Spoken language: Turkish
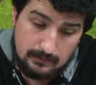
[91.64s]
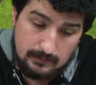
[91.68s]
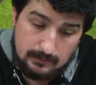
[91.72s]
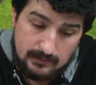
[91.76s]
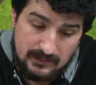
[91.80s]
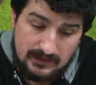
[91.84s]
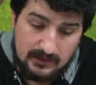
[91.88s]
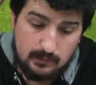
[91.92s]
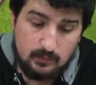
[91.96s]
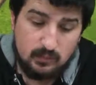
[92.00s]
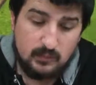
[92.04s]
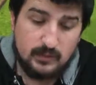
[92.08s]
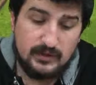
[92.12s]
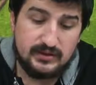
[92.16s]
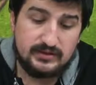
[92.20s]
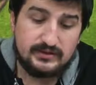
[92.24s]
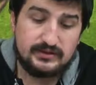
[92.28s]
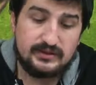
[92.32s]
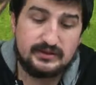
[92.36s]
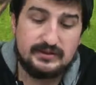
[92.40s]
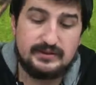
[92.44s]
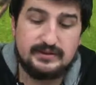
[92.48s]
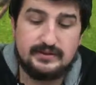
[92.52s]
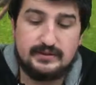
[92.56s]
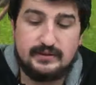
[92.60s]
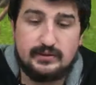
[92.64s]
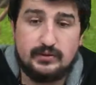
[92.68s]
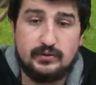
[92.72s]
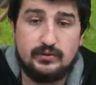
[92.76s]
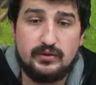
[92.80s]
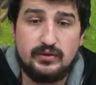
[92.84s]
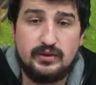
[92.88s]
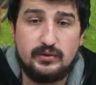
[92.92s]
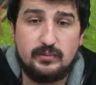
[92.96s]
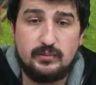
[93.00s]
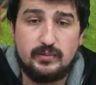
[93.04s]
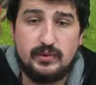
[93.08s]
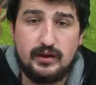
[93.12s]
benim bu maçta sizlere
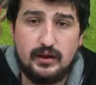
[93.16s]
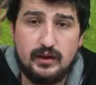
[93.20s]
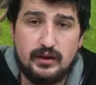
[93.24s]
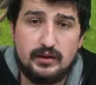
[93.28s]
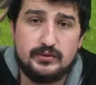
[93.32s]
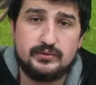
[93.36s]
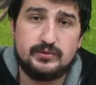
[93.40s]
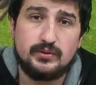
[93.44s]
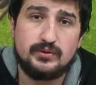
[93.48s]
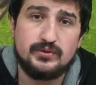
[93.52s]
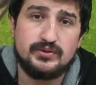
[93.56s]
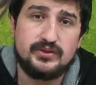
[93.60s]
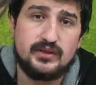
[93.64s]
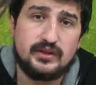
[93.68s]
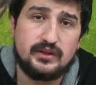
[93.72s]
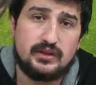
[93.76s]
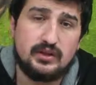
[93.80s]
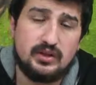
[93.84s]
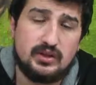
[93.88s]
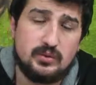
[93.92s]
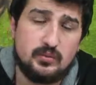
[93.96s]
önerim alt olacak.